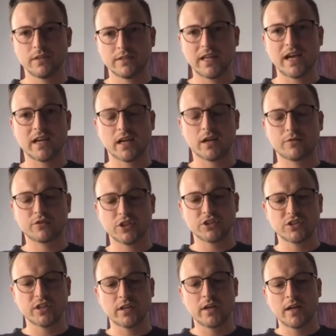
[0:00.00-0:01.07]
Tak, jak
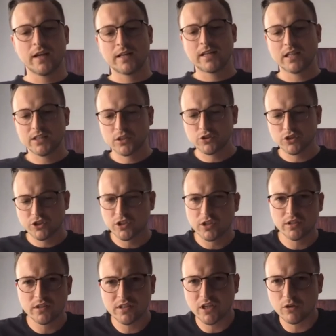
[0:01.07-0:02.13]
wcześniej dlatego że
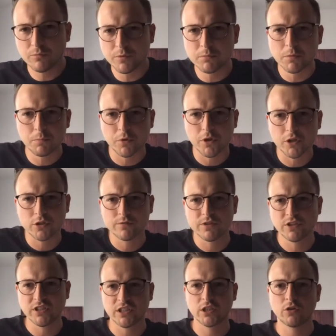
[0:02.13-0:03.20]
nie, nie lubimy
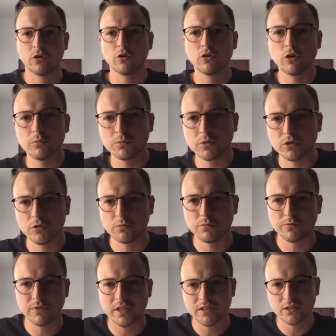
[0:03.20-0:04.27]
projektować takich ogromnych
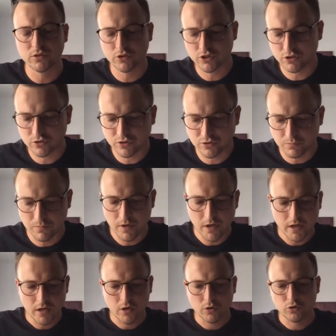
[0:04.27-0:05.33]
domów, dlatego że to są
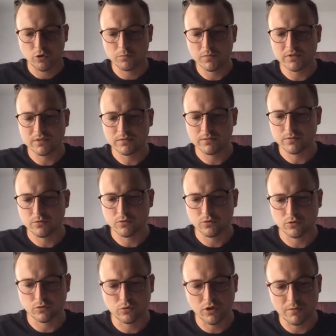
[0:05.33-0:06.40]
domy,
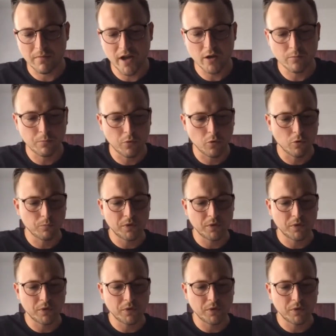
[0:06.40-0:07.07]
które mają po